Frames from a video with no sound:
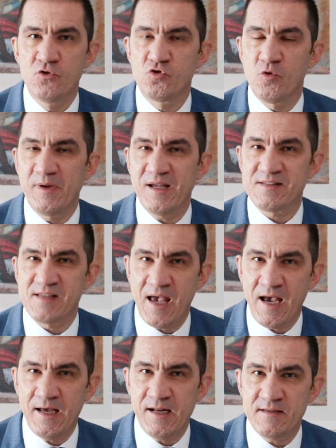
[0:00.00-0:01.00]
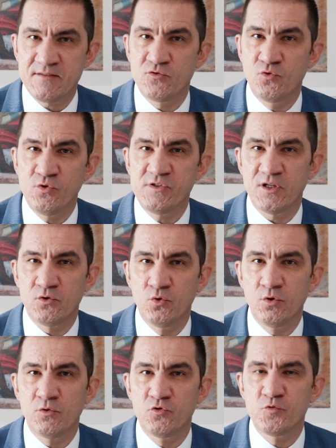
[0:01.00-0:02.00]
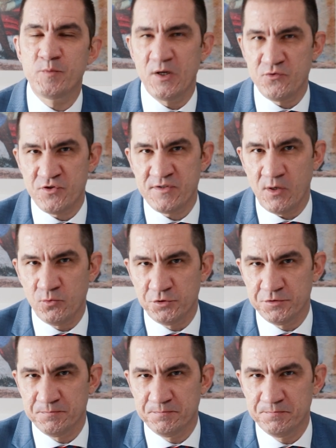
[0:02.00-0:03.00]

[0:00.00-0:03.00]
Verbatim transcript: sobre as regras do setor dos planos de saúde.